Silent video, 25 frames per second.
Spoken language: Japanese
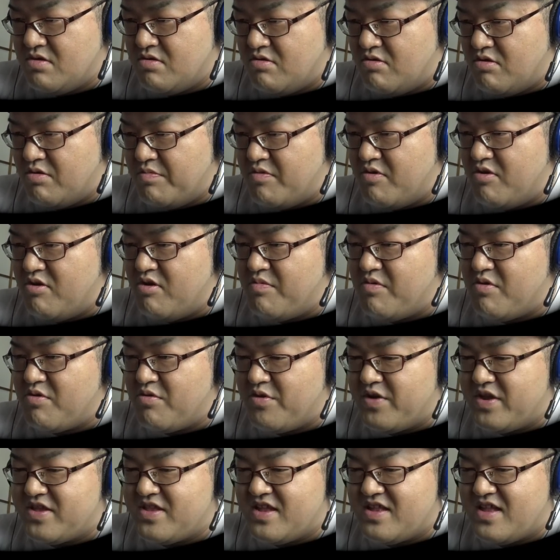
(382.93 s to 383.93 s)
ほぼほぼ
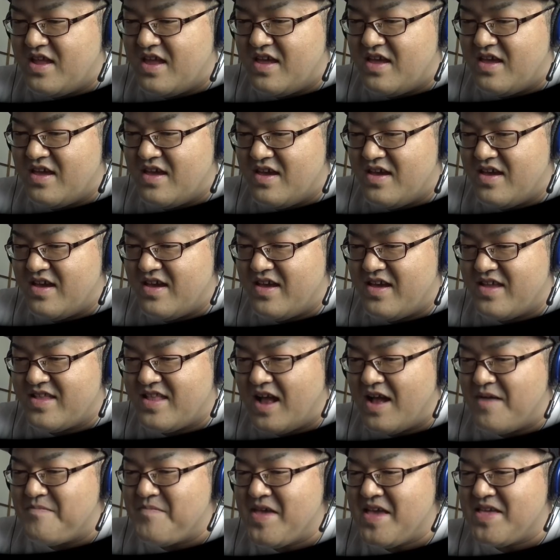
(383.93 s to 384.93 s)
これでね、えー、
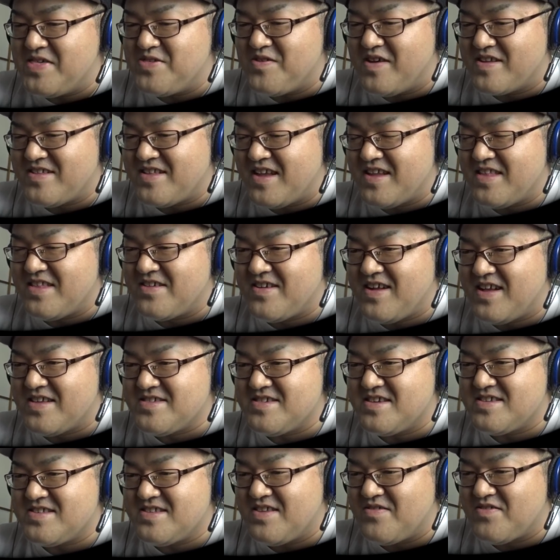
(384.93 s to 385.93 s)
ダメージを与えていく感
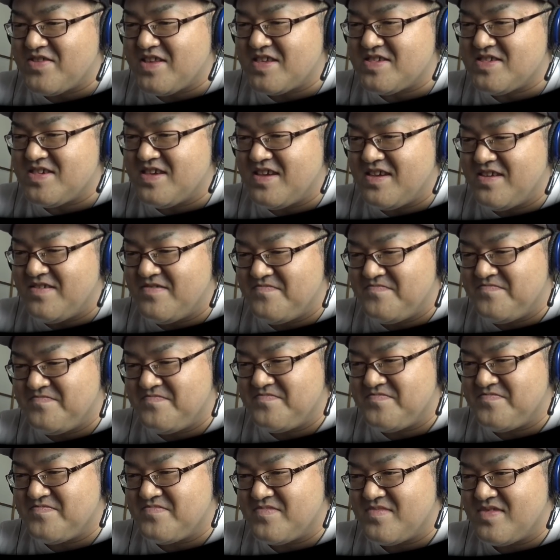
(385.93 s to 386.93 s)
じですね、私。う
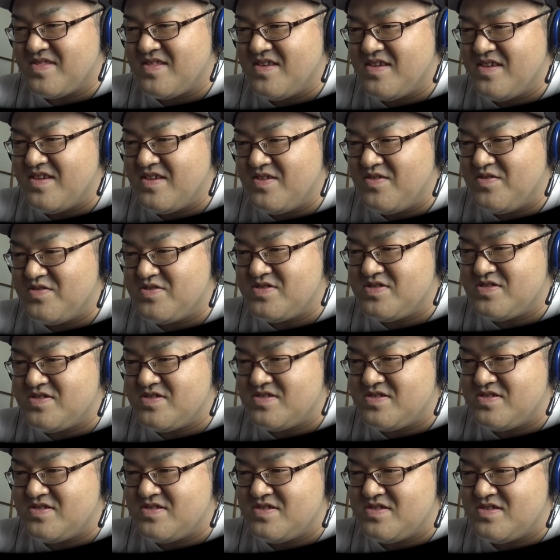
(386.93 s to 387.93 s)
ん、よ
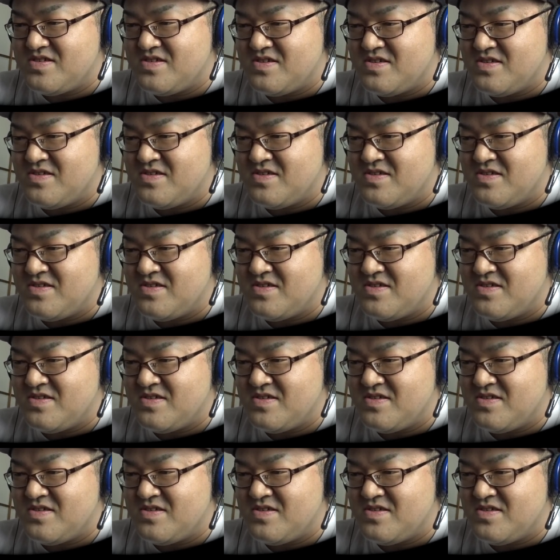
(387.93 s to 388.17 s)
し、